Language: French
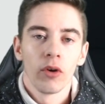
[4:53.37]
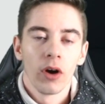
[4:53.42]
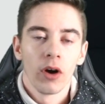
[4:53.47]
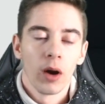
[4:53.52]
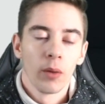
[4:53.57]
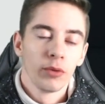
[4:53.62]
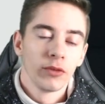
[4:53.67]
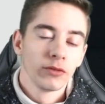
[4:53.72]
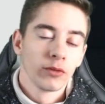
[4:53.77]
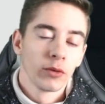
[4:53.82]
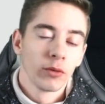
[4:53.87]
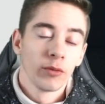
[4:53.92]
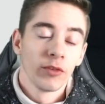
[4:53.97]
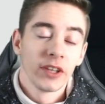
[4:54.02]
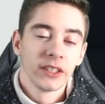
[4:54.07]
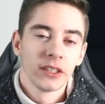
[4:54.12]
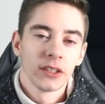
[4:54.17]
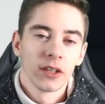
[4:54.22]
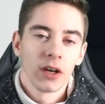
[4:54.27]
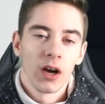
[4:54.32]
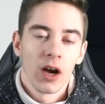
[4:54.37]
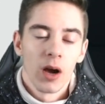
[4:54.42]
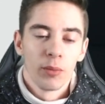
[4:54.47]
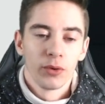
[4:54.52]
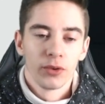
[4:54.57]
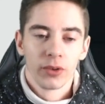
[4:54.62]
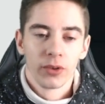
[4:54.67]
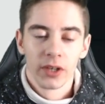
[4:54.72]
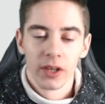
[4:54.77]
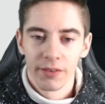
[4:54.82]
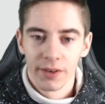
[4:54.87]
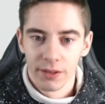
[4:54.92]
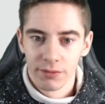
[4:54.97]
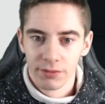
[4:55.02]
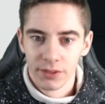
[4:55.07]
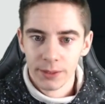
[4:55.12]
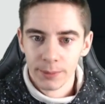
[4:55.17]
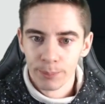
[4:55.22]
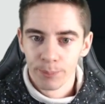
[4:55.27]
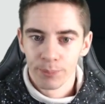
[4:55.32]
un peu, on va dire un peu dans la vraie
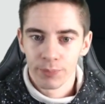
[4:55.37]
vie